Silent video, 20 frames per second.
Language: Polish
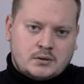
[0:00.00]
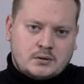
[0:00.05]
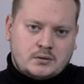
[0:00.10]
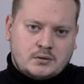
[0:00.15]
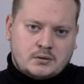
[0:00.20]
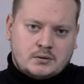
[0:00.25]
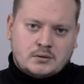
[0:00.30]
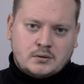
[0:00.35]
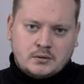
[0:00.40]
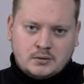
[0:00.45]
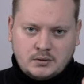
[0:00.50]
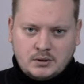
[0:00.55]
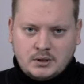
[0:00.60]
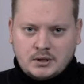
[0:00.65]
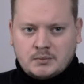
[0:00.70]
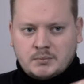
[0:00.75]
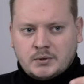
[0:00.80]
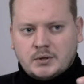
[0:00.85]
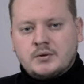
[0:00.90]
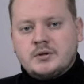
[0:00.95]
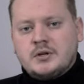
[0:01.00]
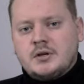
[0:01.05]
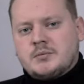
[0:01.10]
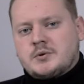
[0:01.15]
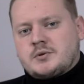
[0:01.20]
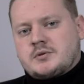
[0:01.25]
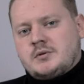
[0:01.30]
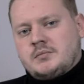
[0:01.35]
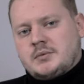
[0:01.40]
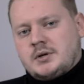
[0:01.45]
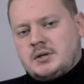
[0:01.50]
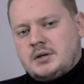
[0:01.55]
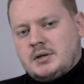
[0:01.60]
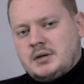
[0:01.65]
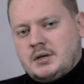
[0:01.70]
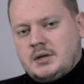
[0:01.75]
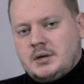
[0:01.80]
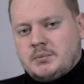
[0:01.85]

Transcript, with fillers: to jakby oni, muzułmanie,